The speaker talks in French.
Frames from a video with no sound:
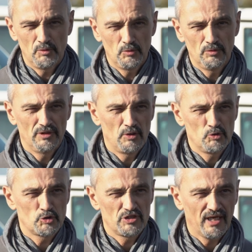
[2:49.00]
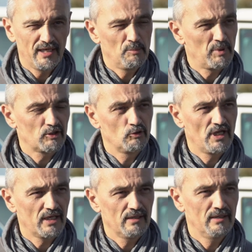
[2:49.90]
y, eu, il y, a eu, je dirais, un
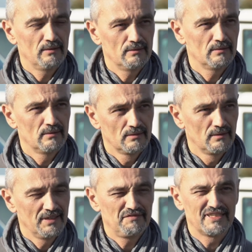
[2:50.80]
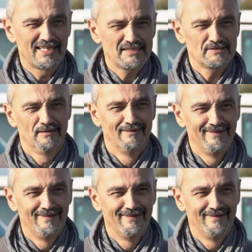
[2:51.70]
partenariat efficace.